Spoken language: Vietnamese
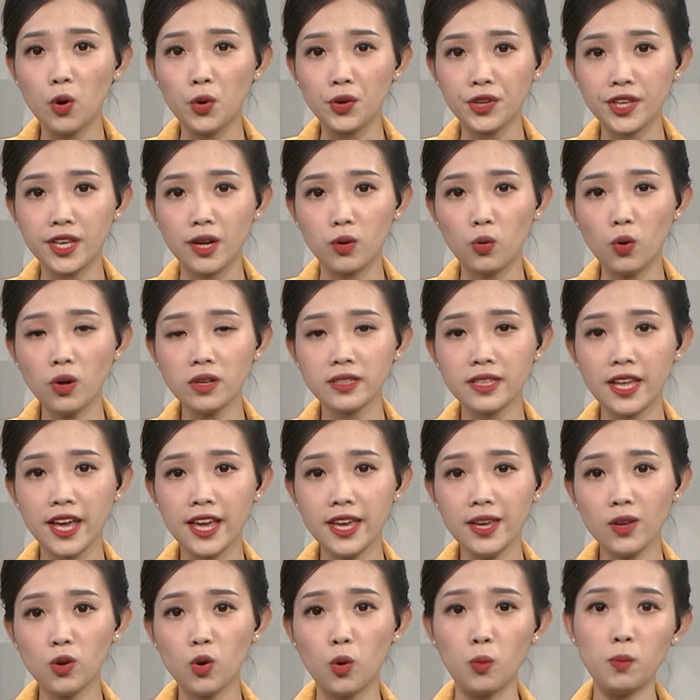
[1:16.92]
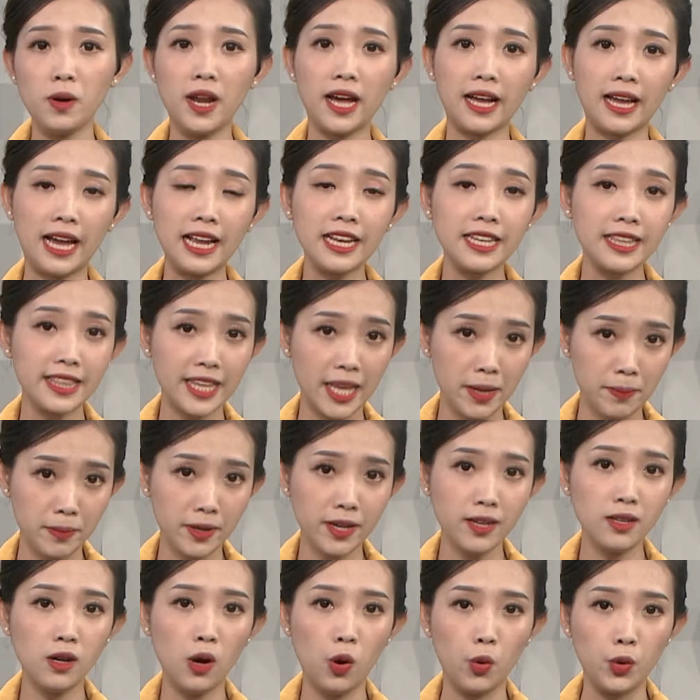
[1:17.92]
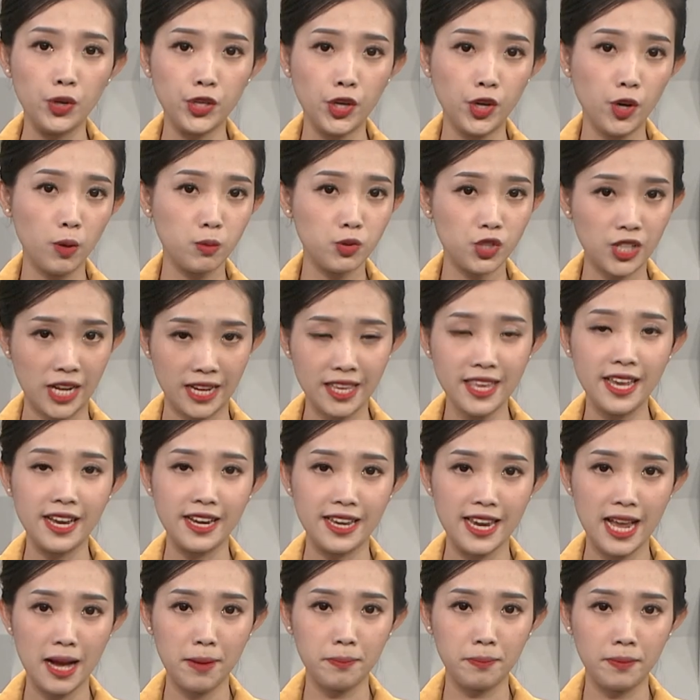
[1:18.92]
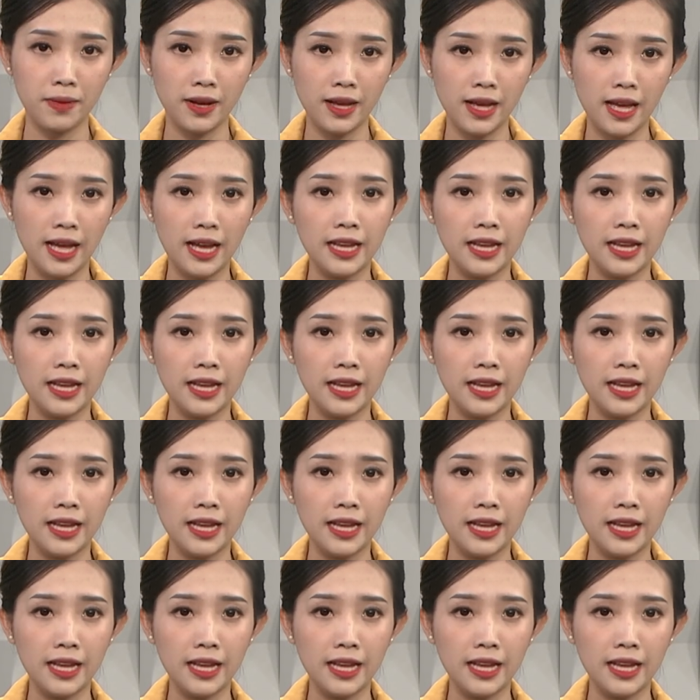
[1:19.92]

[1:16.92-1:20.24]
các hội chợ quốc tế cũng là cách tìm cơ hội cho nông sản Việt Nam.